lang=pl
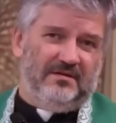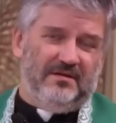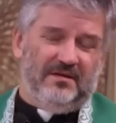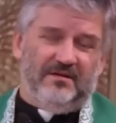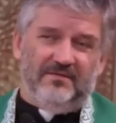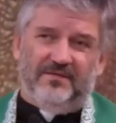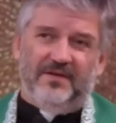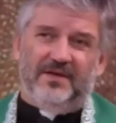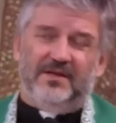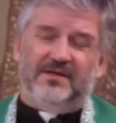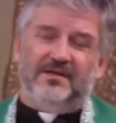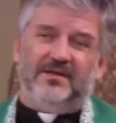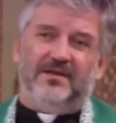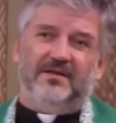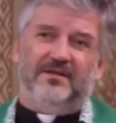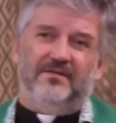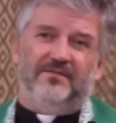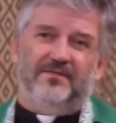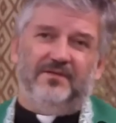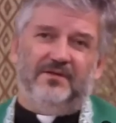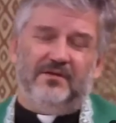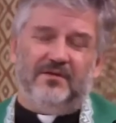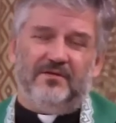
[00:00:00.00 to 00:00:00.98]
ten
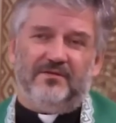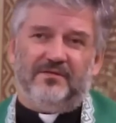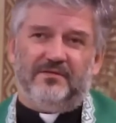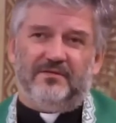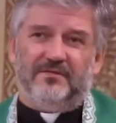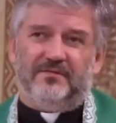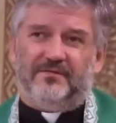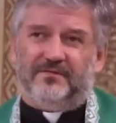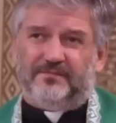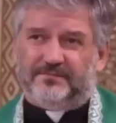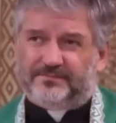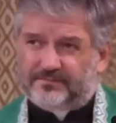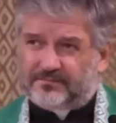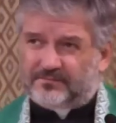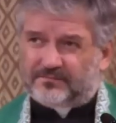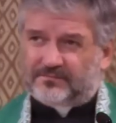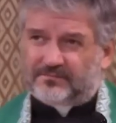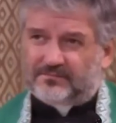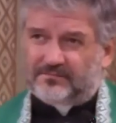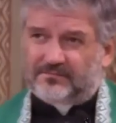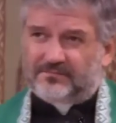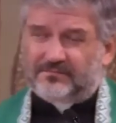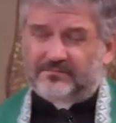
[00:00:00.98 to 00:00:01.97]
wielki filozof
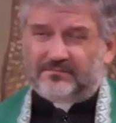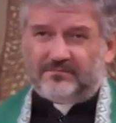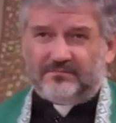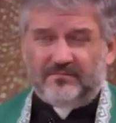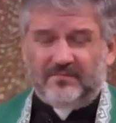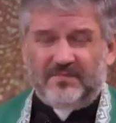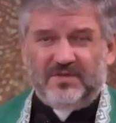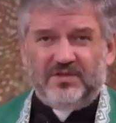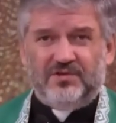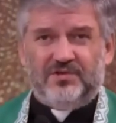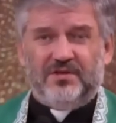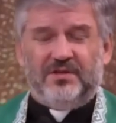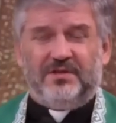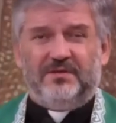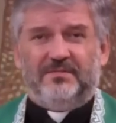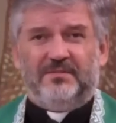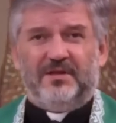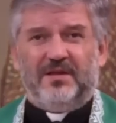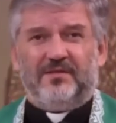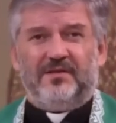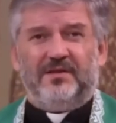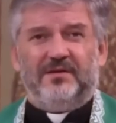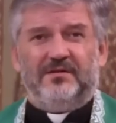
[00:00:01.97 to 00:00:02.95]

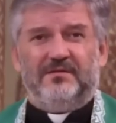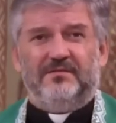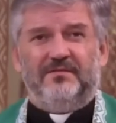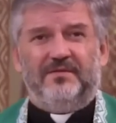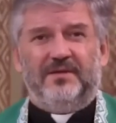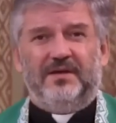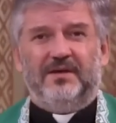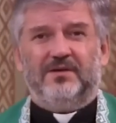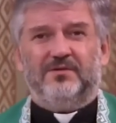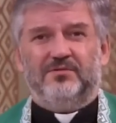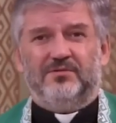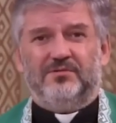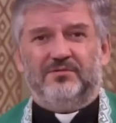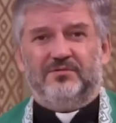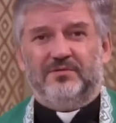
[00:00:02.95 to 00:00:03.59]
XVII wieku,